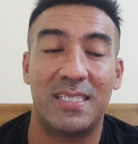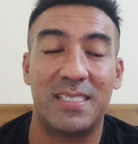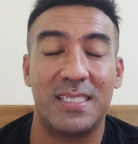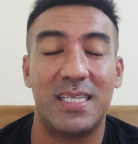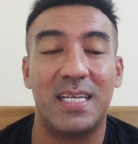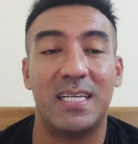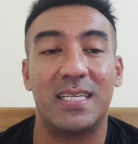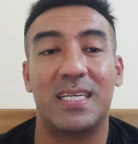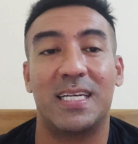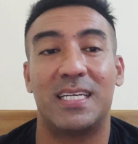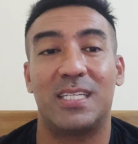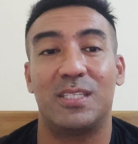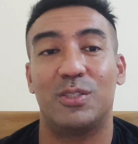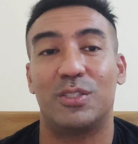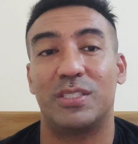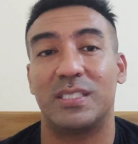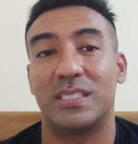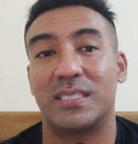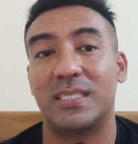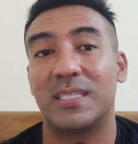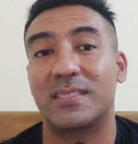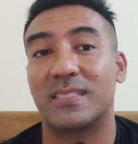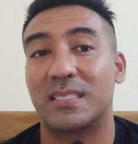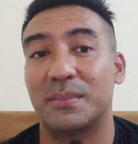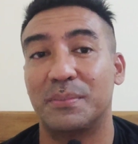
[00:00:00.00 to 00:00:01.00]
ya kalau
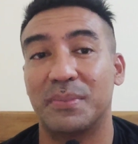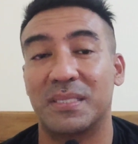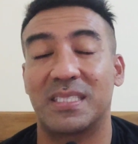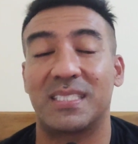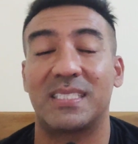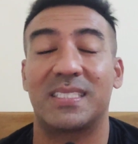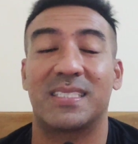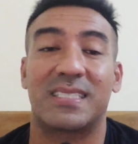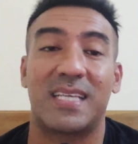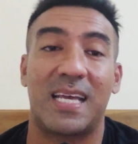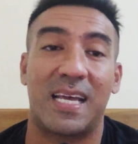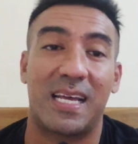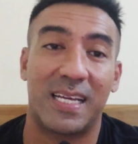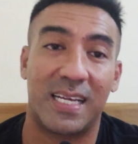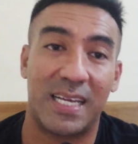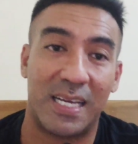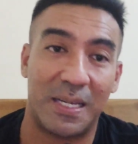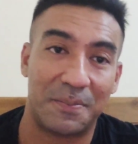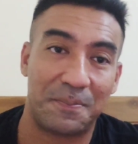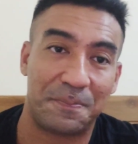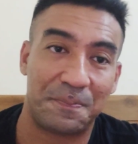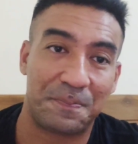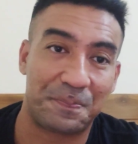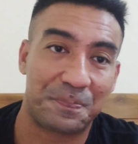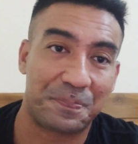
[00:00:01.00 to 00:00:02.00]
kita sampai
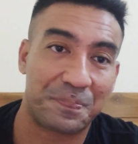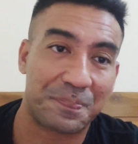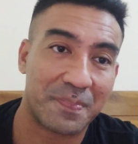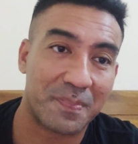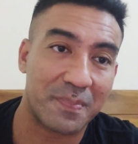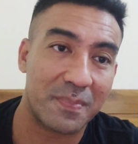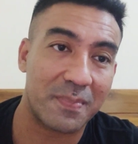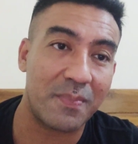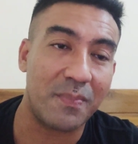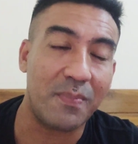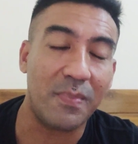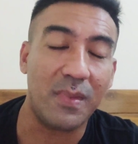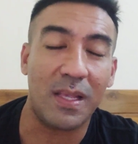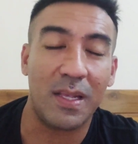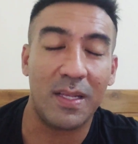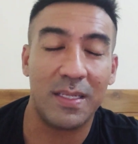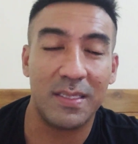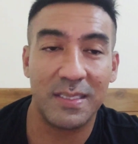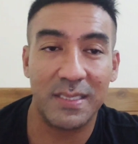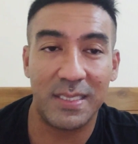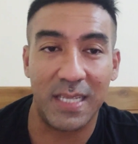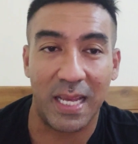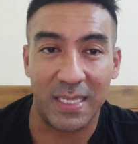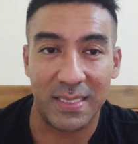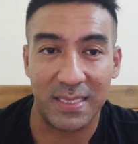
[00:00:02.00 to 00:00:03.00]
tertangkap.
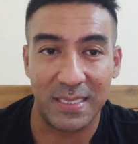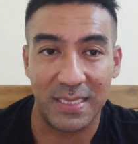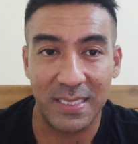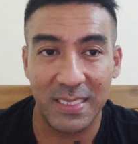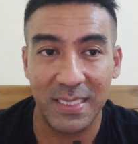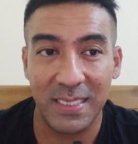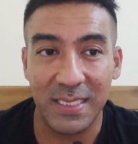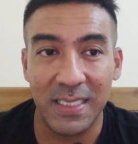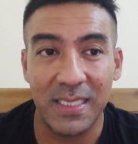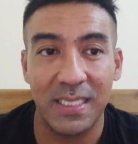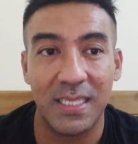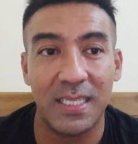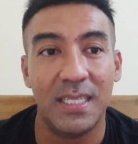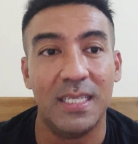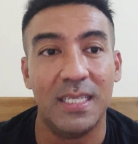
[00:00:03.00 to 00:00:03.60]
Jadi